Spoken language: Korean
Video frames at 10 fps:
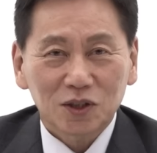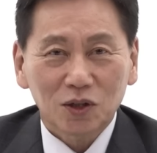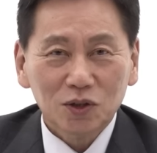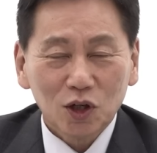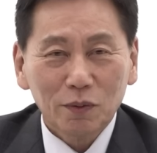
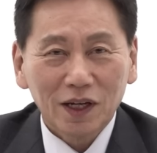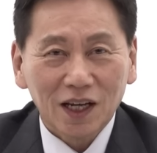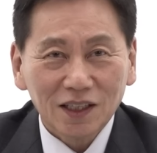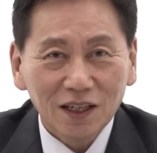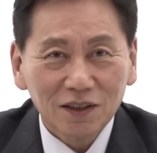저는 처음에
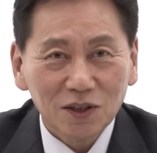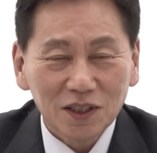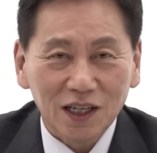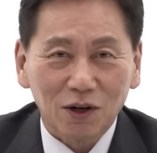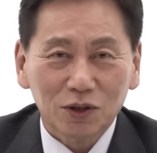개딸
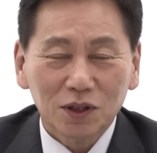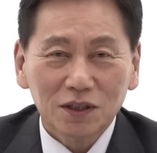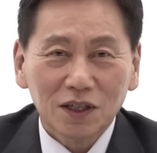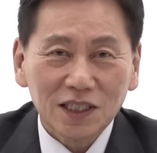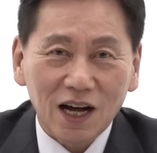그래서 야 어떻게
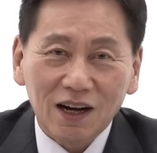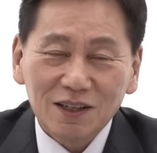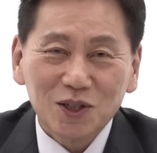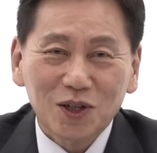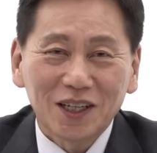저게
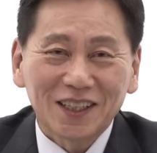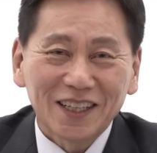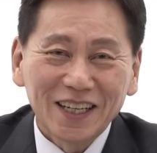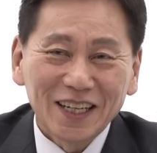자학적인